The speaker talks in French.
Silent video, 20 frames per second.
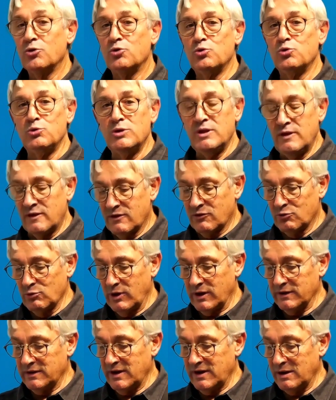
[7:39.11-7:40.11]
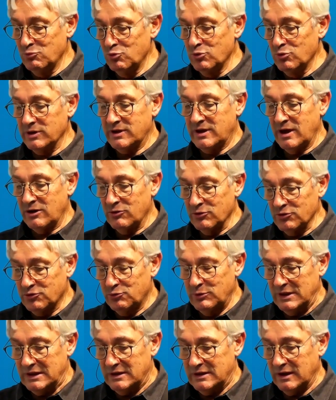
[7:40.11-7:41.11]
Une histoire d'amour
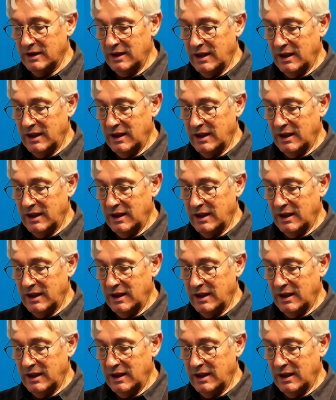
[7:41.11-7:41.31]
48.